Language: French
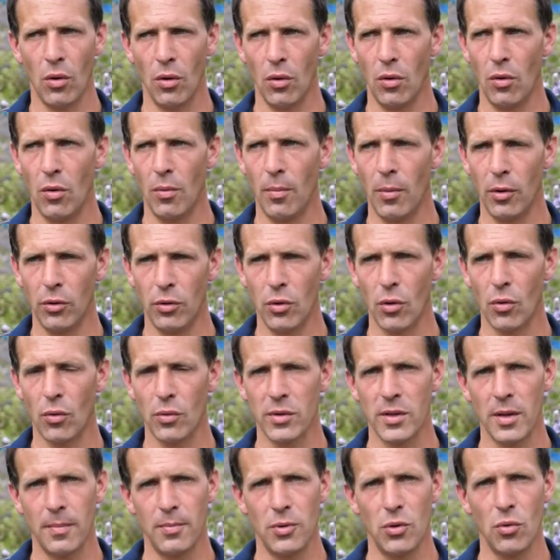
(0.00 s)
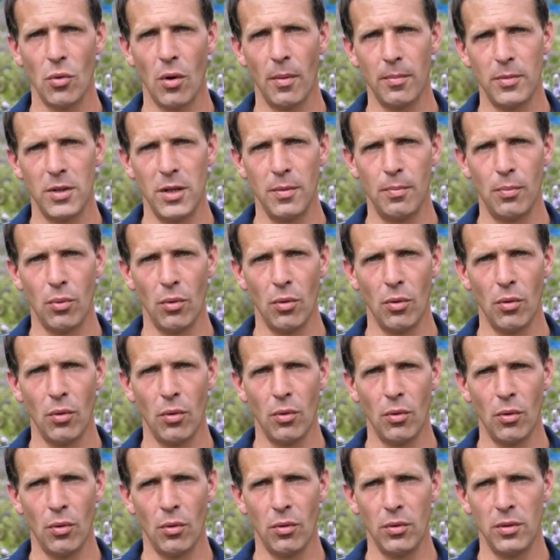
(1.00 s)
euh, le mode de conception un petit
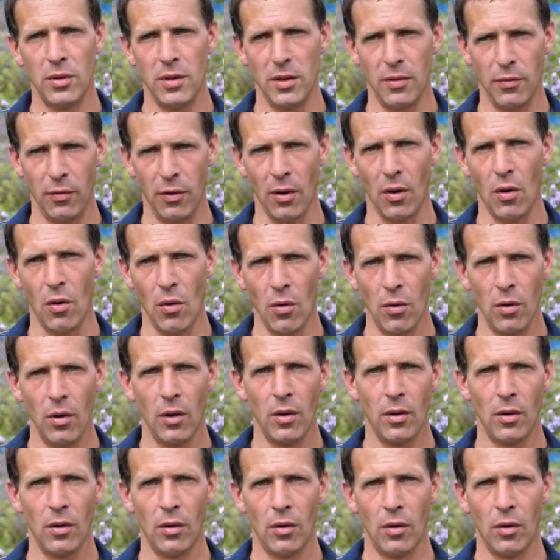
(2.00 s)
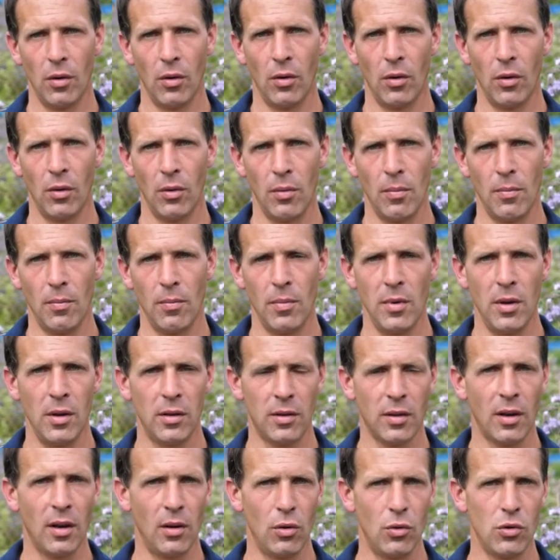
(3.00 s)
peu différent, mais
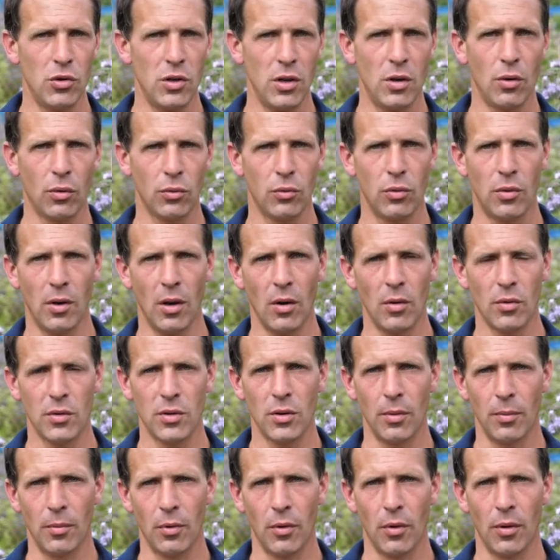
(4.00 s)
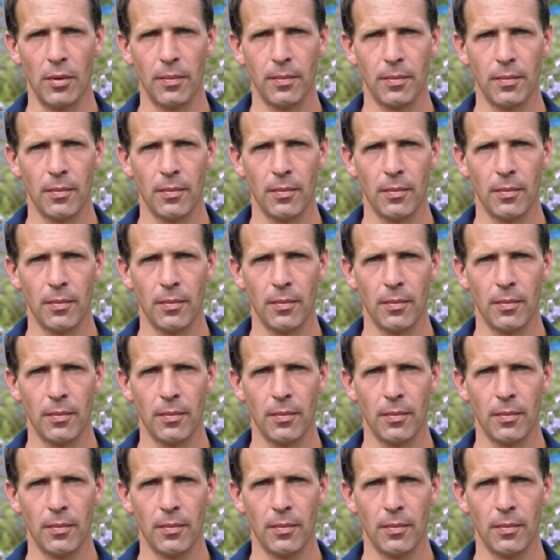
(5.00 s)
très logique en tout cas ensemble. Quoi.